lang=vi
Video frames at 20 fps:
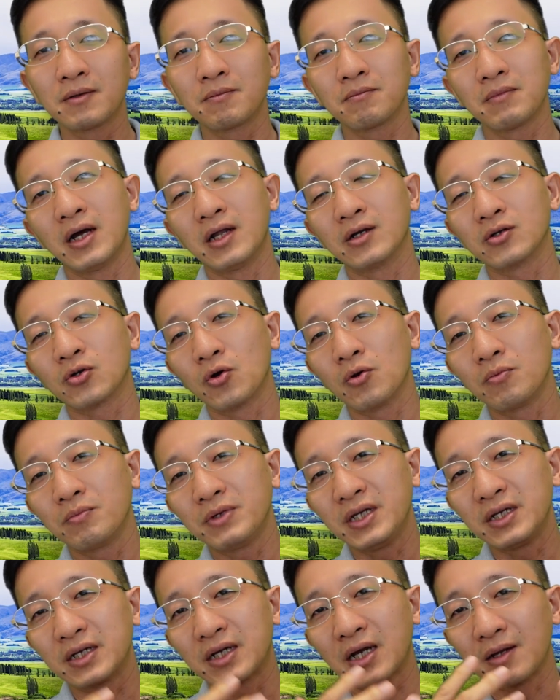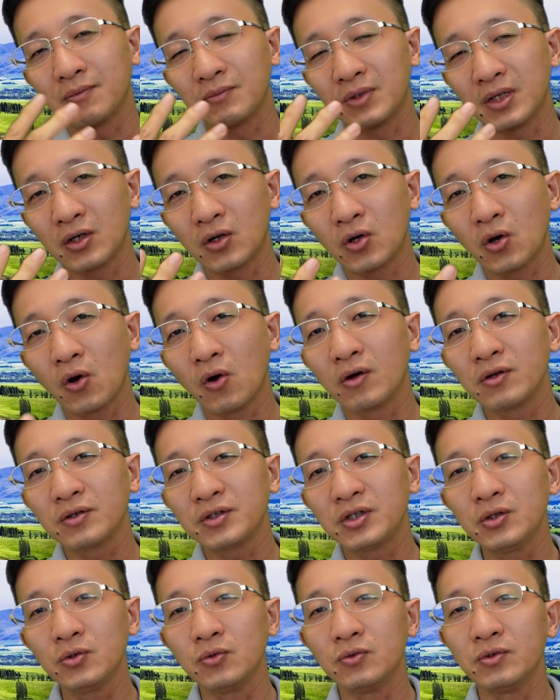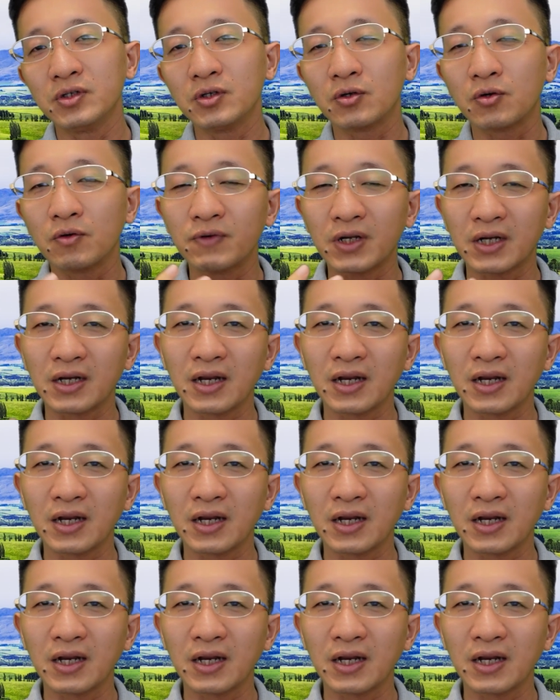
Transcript: bạn có bị cảm thấy khó chịu như có vật